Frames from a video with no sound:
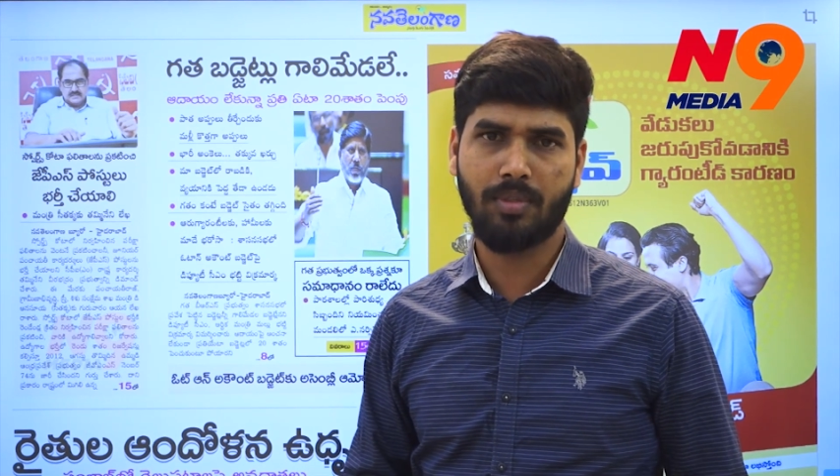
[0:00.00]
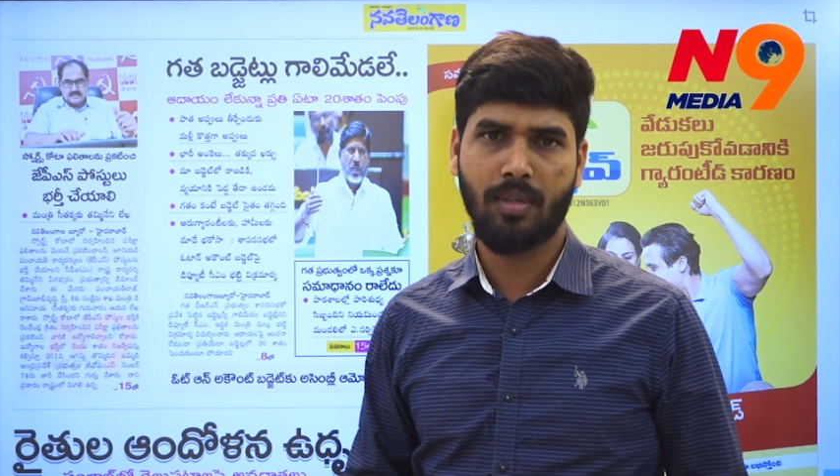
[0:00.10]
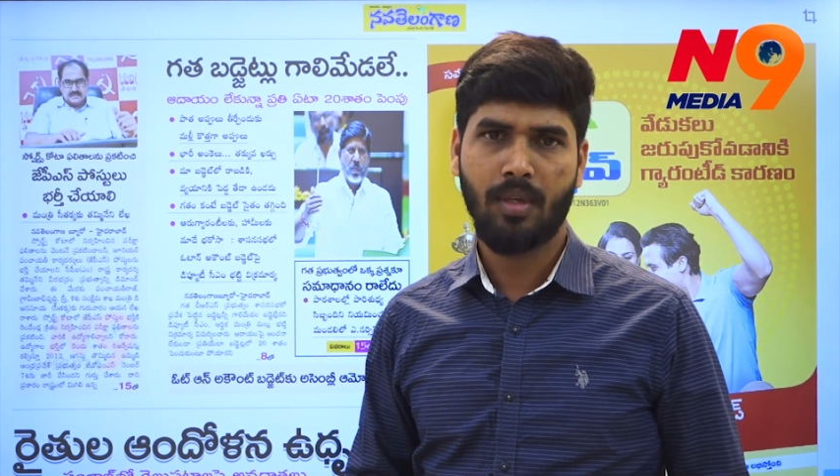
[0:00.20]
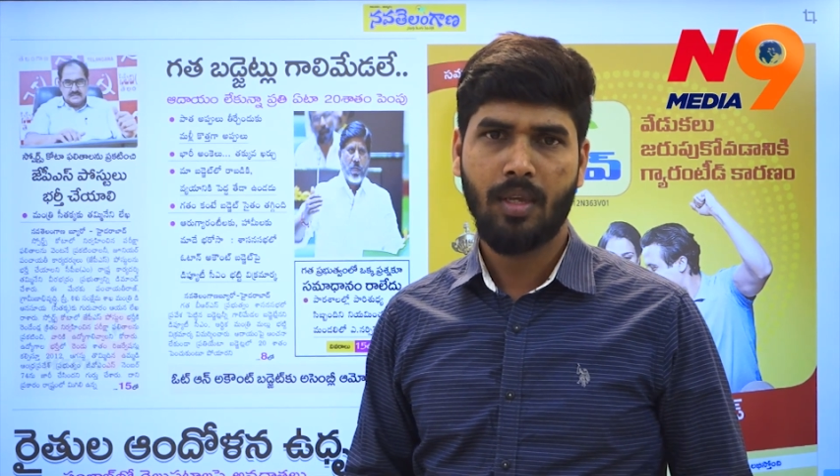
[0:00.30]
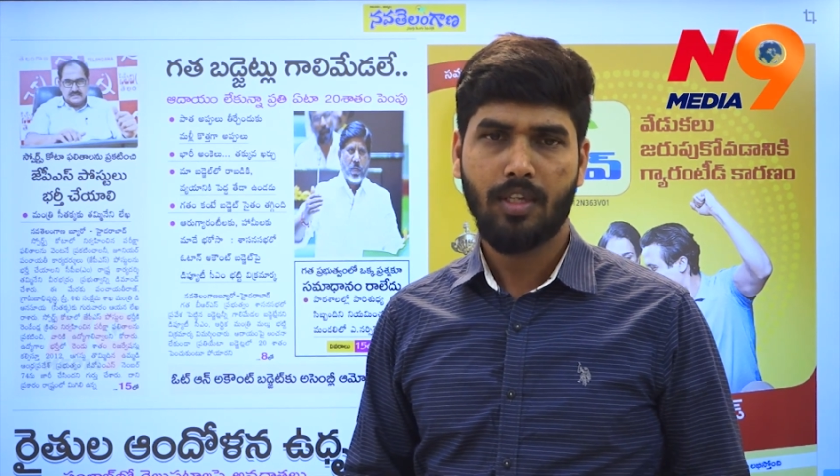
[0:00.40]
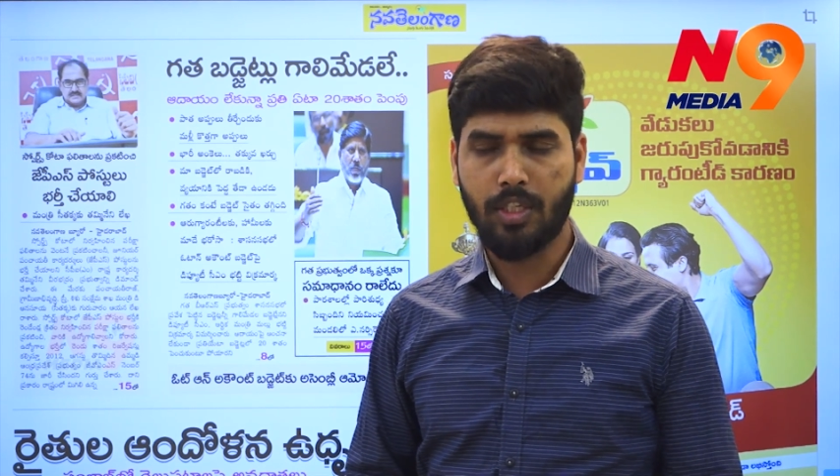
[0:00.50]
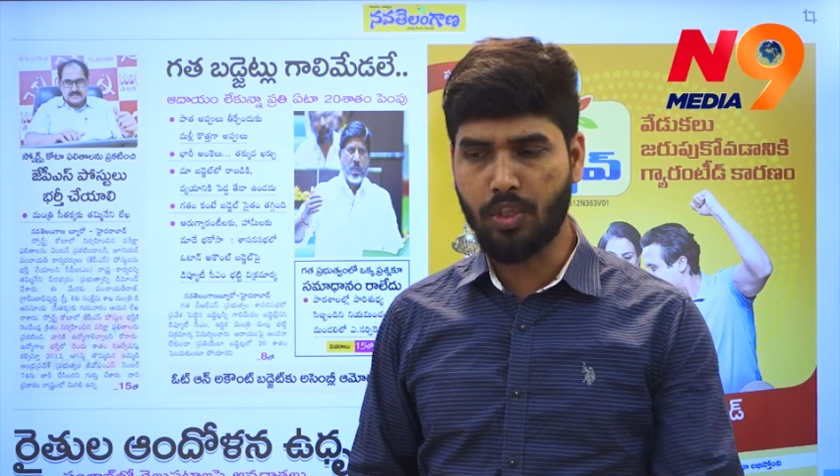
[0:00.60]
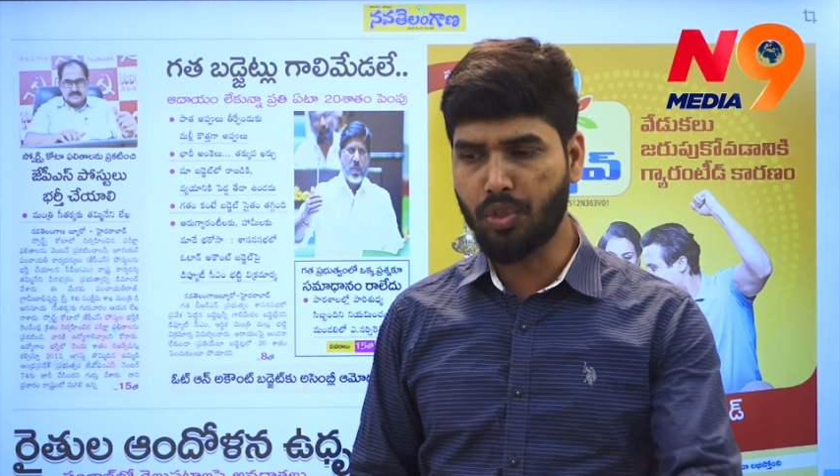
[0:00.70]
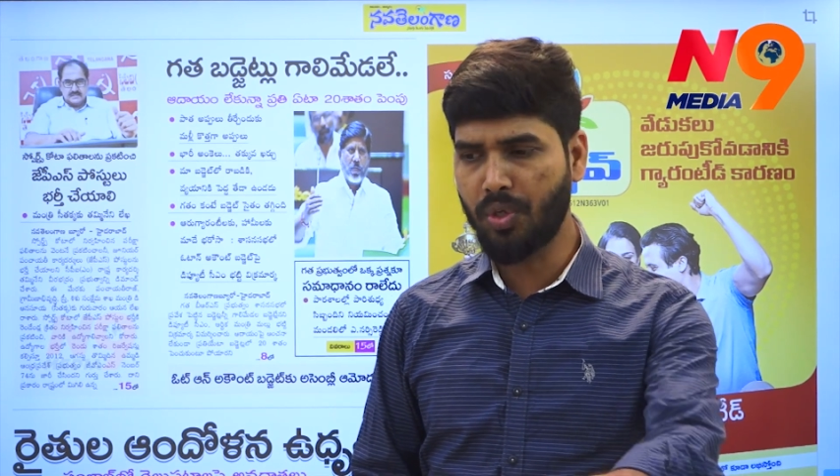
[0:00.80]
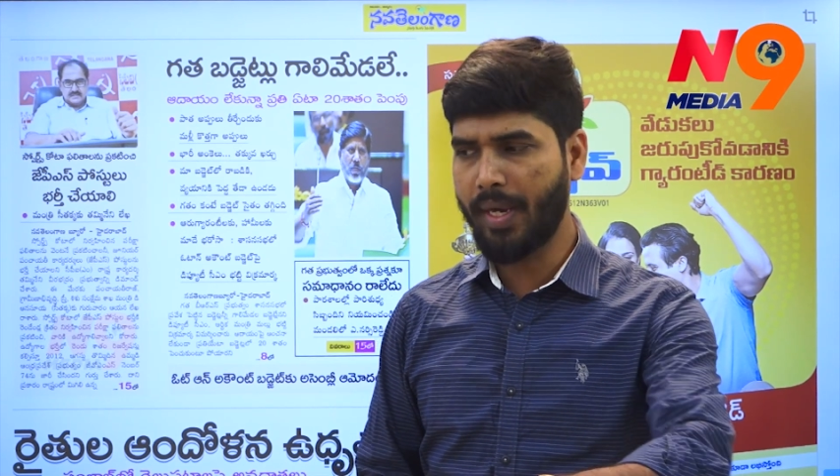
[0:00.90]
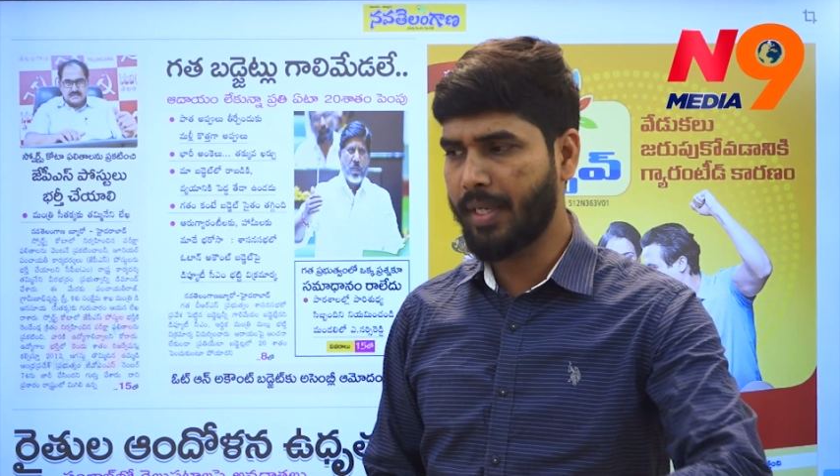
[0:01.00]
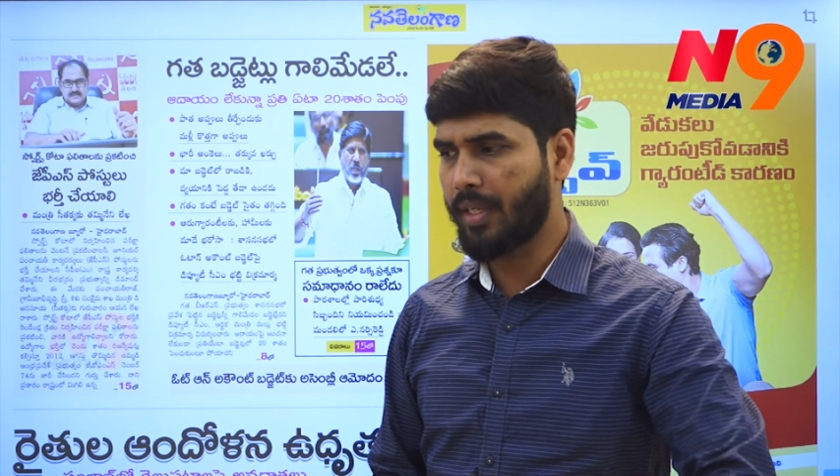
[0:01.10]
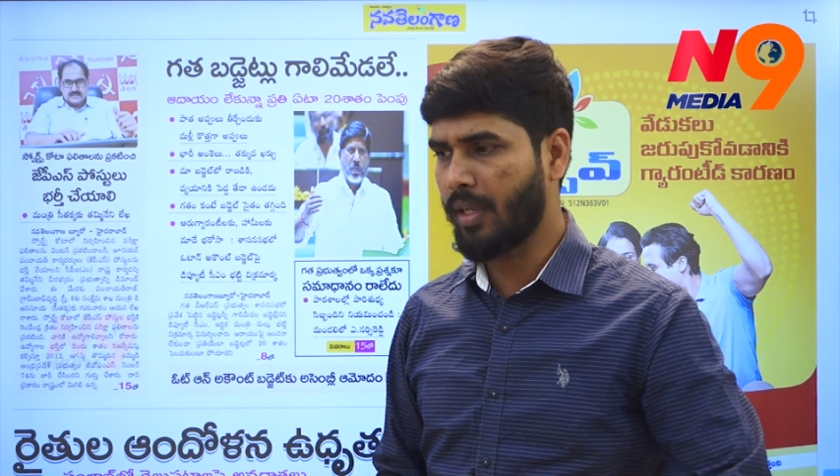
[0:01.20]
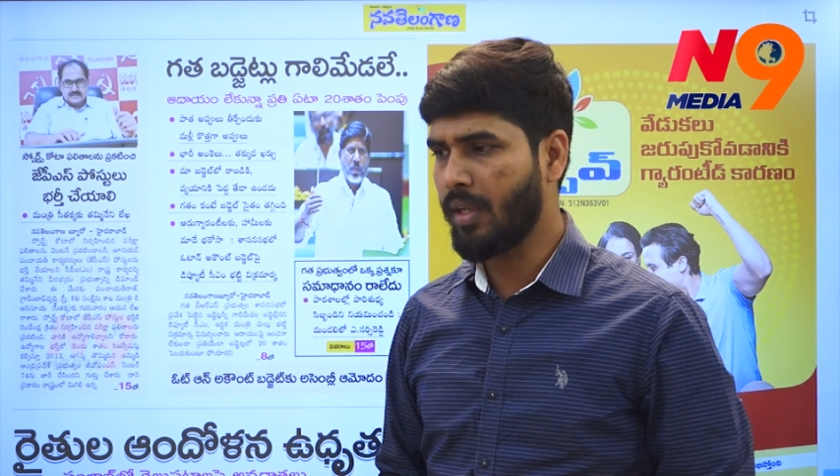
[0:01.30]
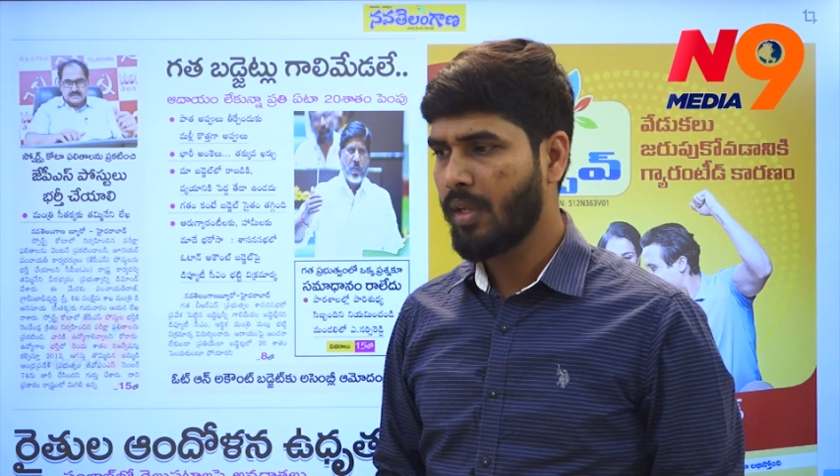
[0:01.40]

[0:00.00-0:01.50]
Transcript: ఉంది ఎందుకు అనంటే